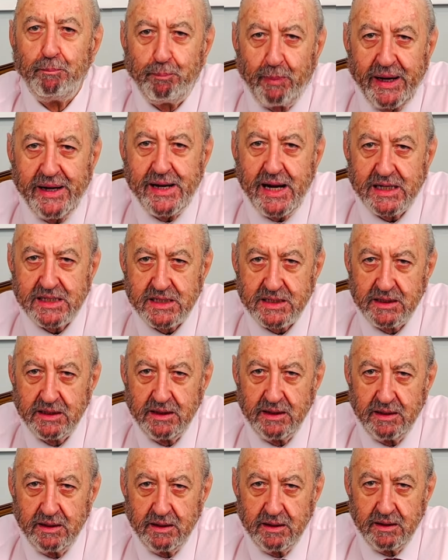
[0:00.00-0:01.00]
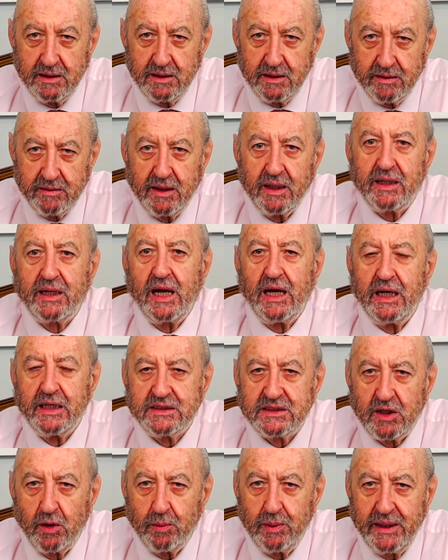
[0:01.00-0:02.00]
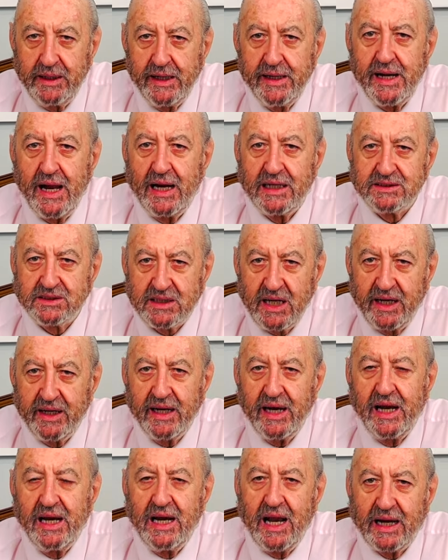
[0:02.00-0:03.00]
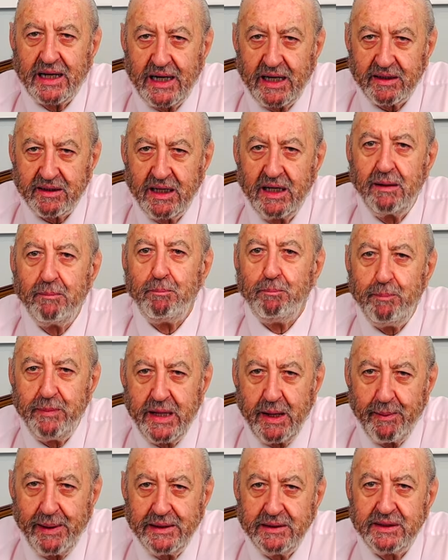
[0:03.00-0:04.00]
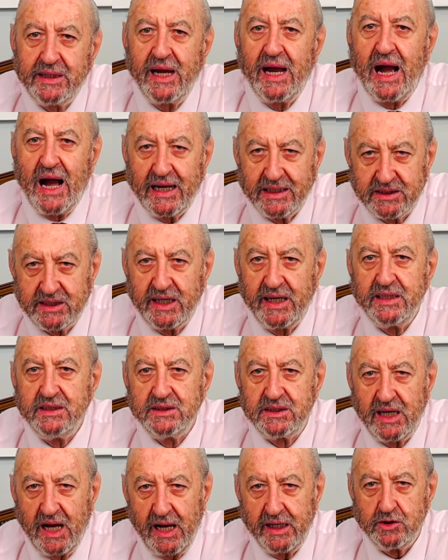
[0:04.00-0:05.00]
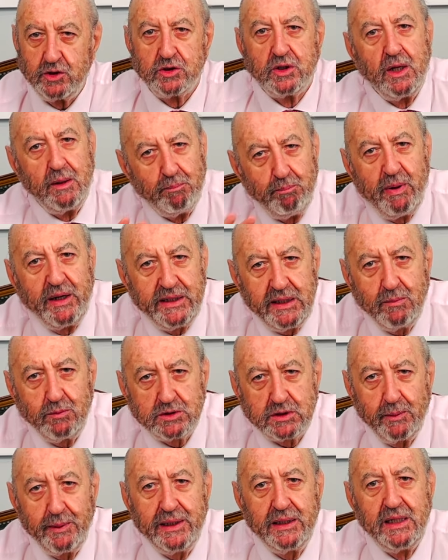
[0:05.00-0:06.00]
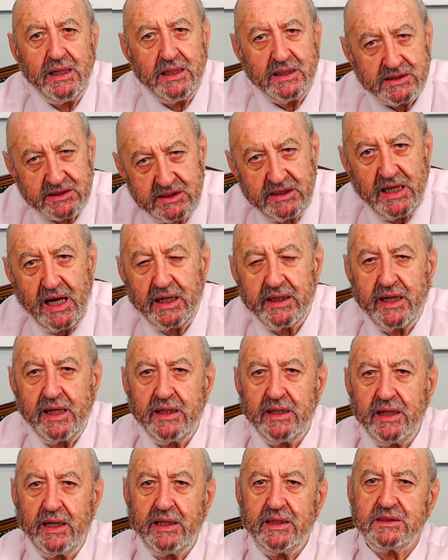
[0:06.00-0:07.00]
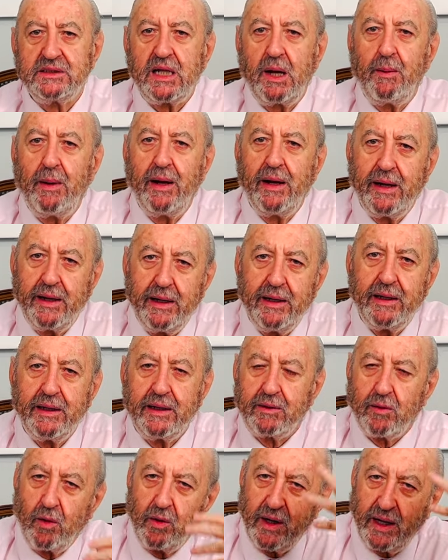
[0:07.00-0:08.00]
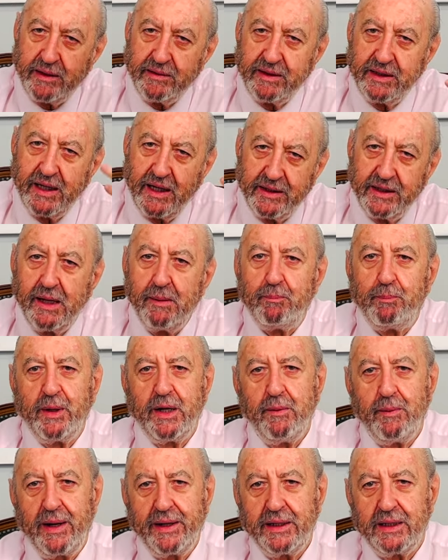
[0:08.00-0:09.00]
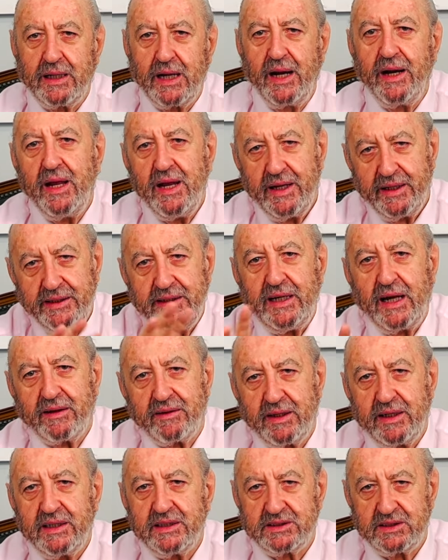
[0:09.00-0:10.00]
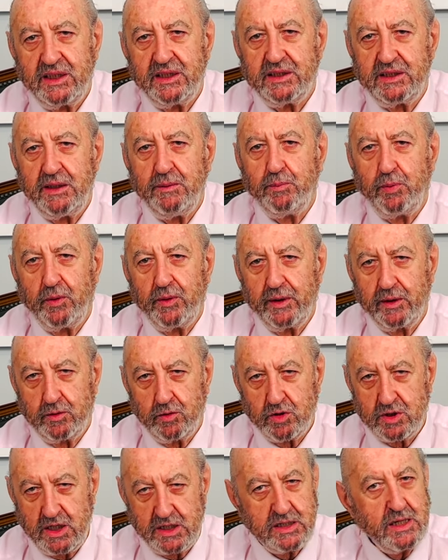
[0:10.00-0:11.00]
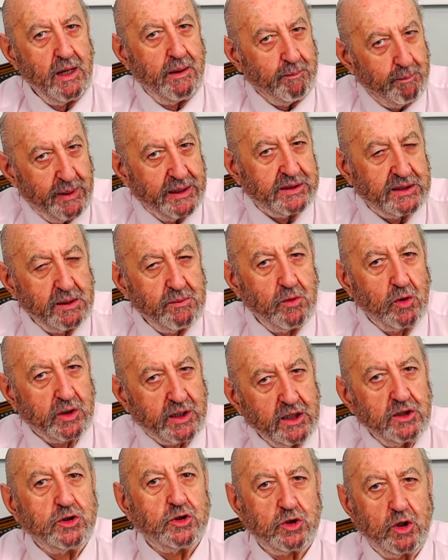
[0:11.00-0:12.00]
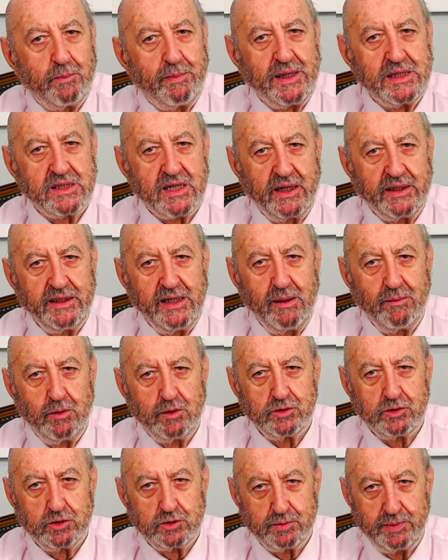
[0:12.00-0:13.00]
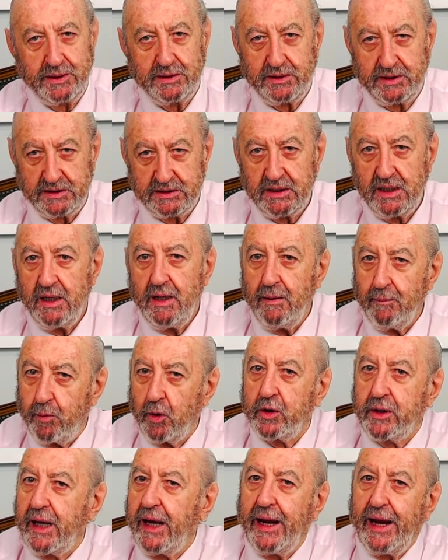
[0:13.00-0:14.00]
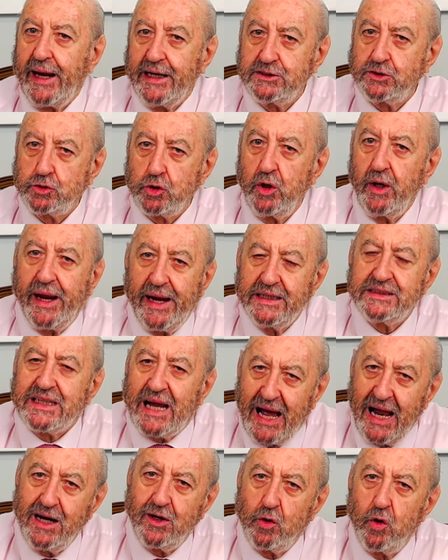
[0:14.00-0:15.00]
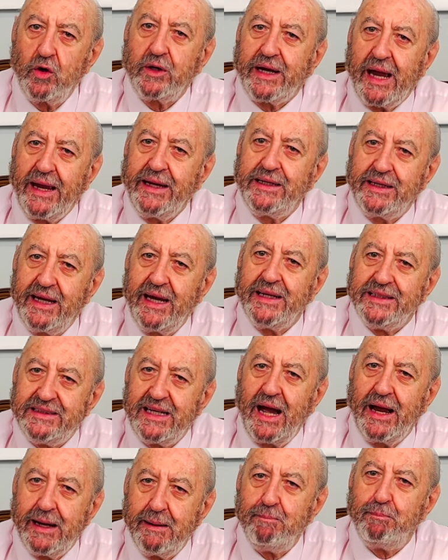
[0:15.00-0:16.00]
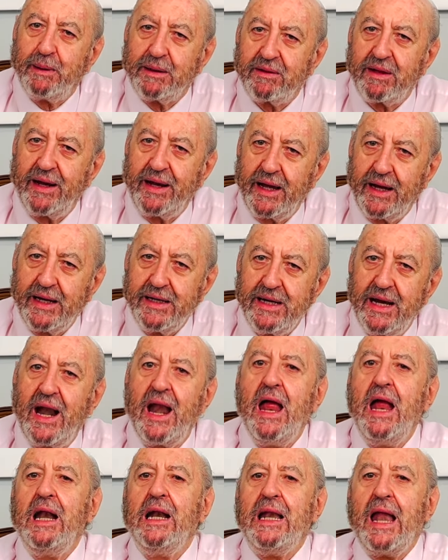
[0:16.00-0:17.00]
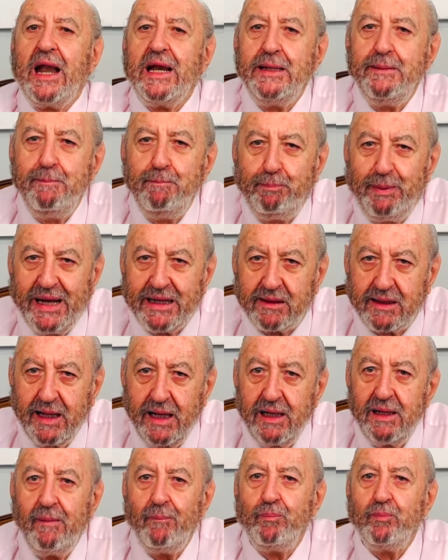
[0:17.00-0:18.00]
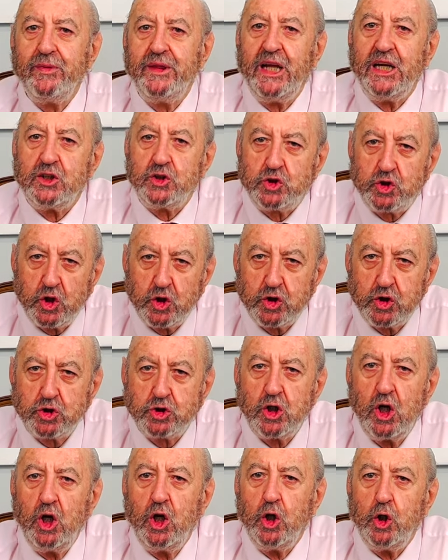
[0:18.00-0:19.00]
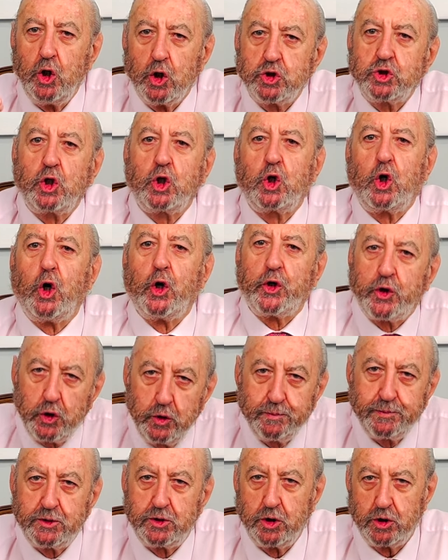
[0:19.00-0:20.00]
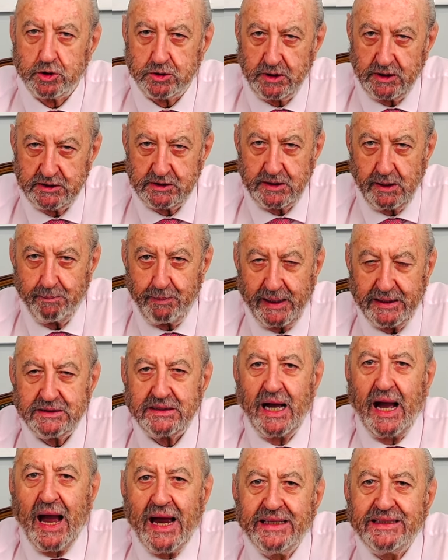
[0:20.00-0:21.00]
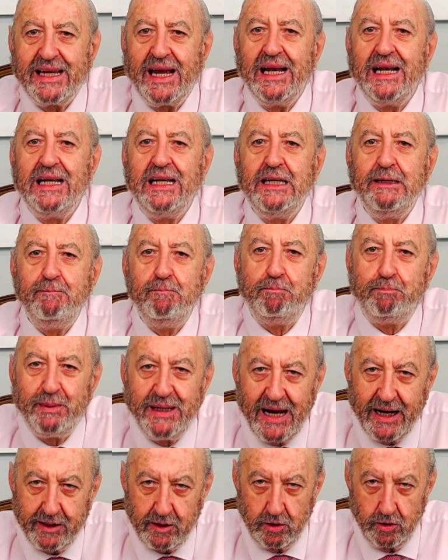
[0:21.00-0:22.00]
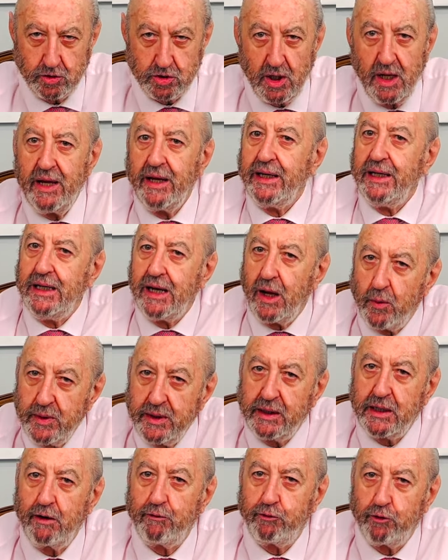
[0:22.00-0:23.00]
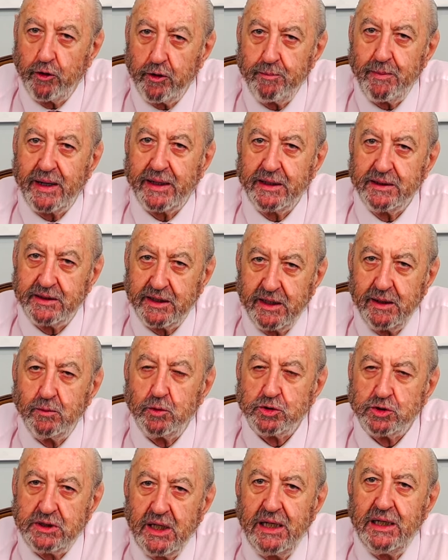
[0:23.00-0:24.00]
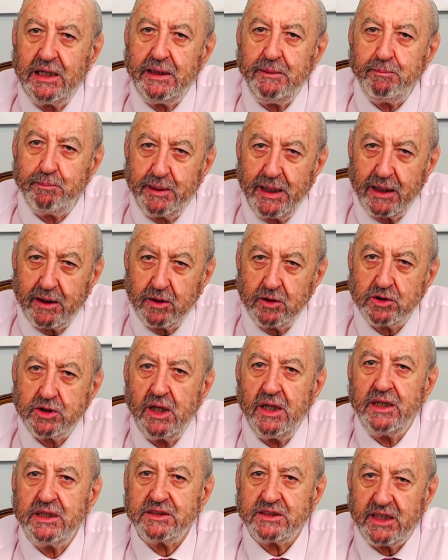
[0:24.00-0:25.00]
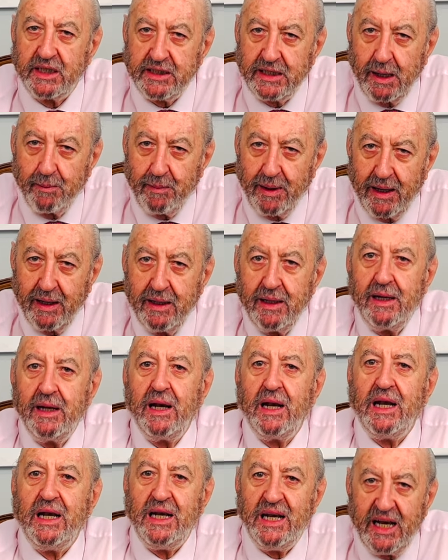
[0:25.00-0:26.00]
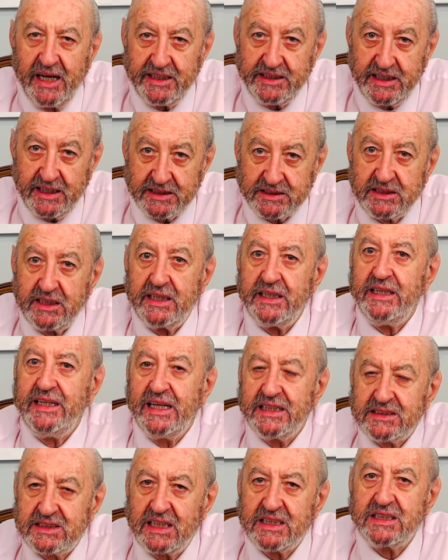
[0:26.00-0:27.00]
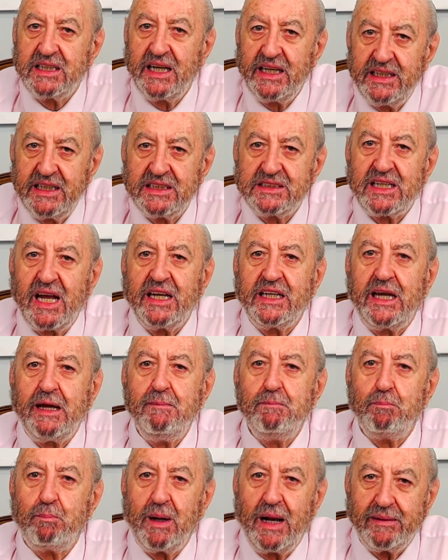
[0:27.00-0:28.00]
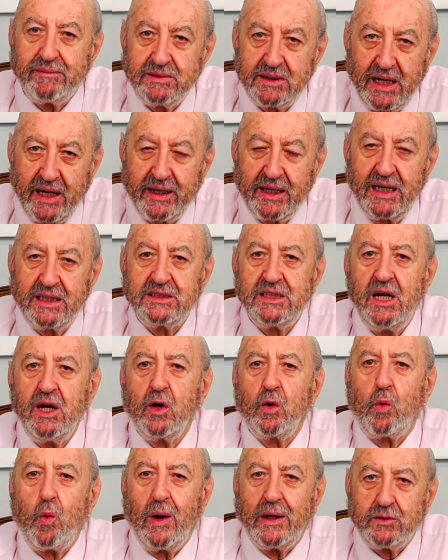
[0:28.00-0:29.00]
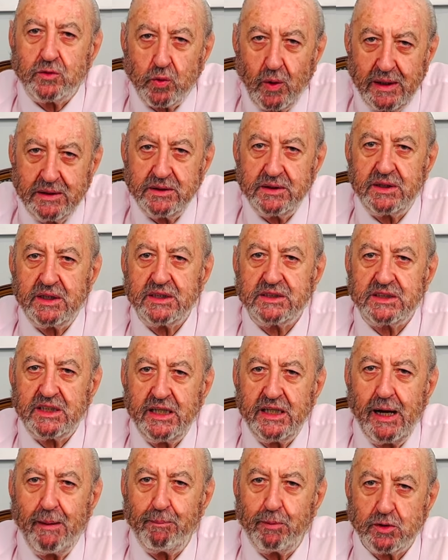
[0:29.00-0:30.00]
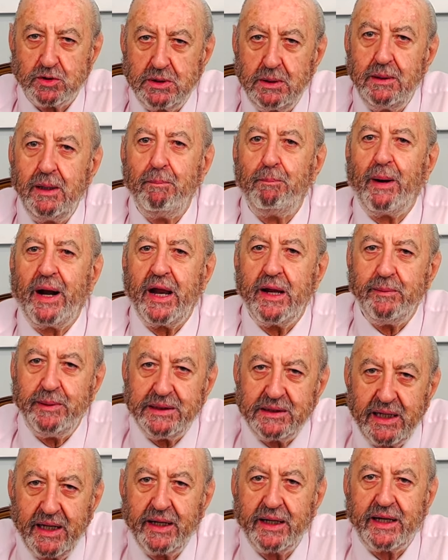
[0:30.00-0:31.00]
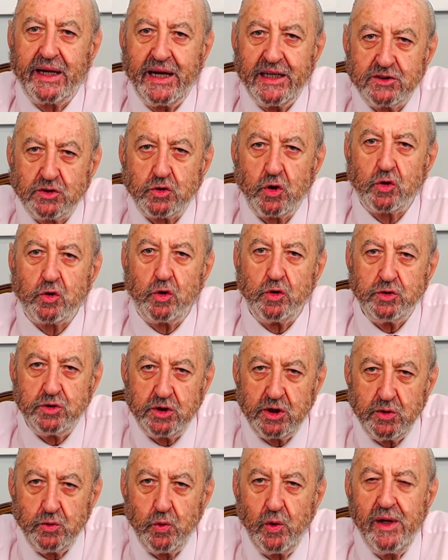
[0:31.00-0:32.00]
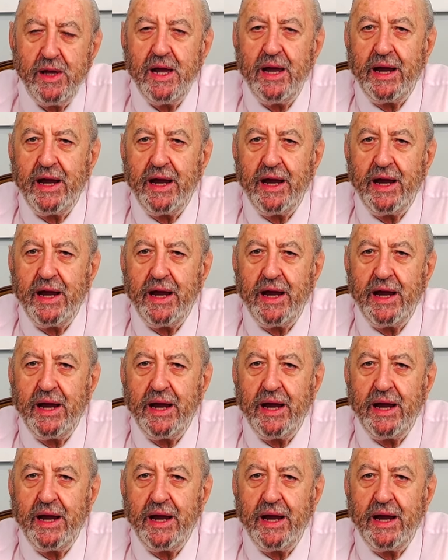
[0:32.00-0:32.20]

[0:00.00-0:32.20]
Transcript: penas que les obliguen a estar en la cárcel de 20 a 30 años. Veríamos a ver si alguien estaba eh, con la idea de prevaricar y hacer este tipo de cosas. Me temo que nos lo pensaríamos dos veces, porque esto es algo que hay que ya empezar a generar, la limpieza de todos los corruptos de este país. Hay que limpiarlos y única forma que tenemos de limpiarlos se llama leyes y esas leyes hay que implantarlas cuanto antes sea posible para evitar que esto continúe